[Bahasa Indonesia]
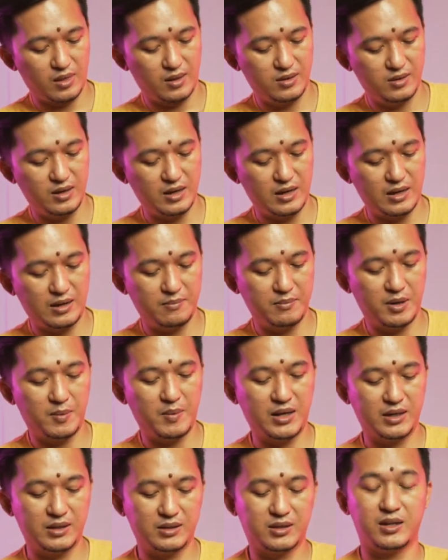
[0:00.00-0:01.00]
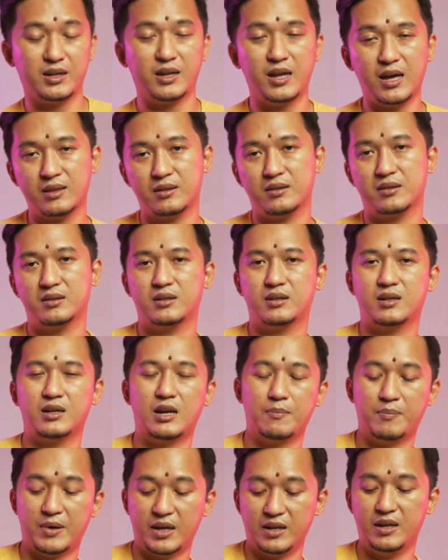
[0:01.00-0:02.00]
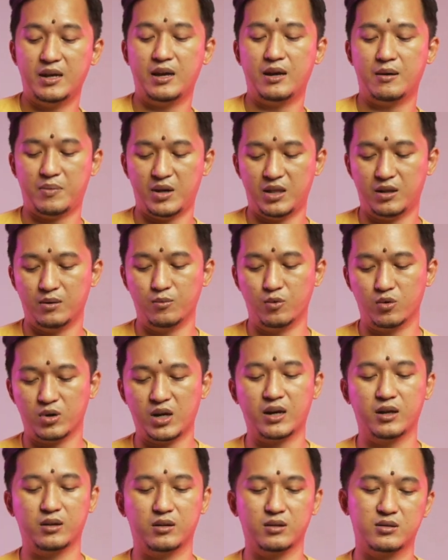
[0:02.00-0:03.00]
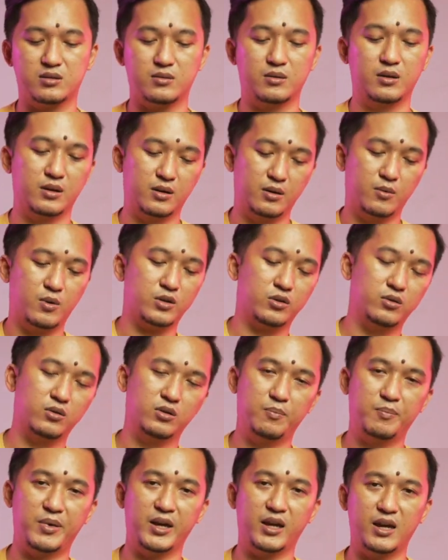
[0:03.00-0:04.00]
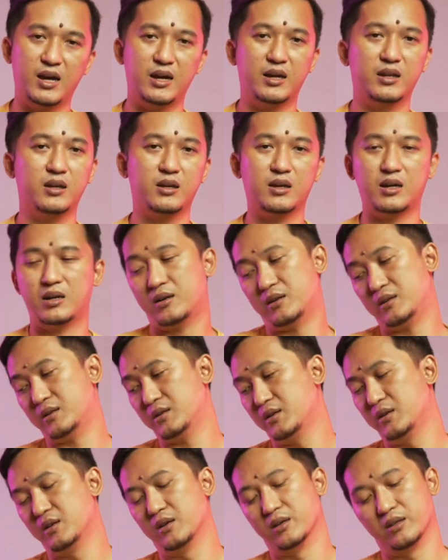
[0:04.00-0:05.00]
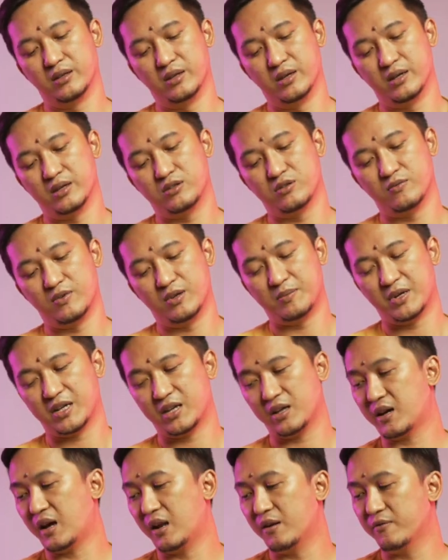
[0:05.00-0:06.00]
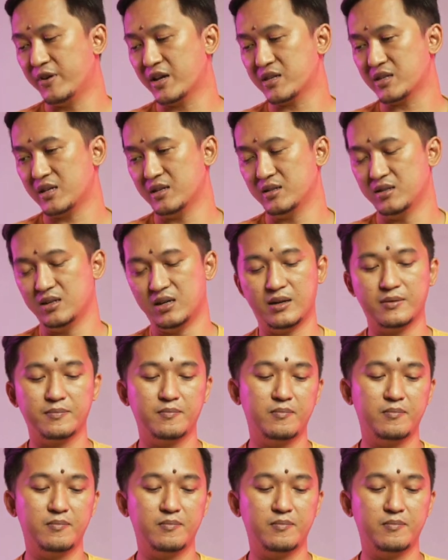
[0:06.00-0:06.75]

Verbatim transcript: dia memang terlihat kenapa dia yang paling murah gitu eh, waktu dipegang ini karena dia cuma pakai kanvas aja